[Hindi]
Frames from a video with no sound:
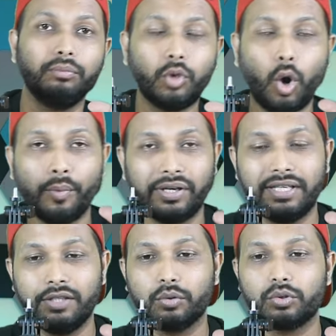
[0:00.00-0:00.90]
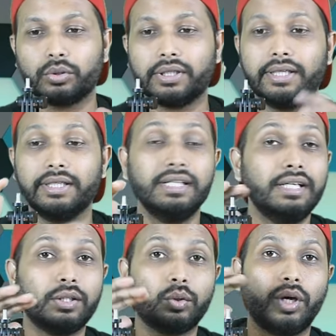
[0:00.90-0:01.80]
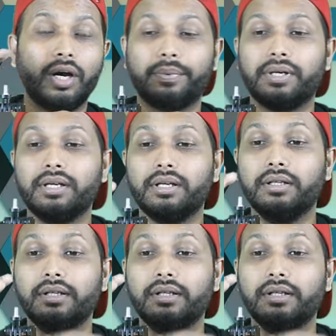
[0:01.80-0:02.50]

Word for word: कॉमनली यूज़ होता है तो आपका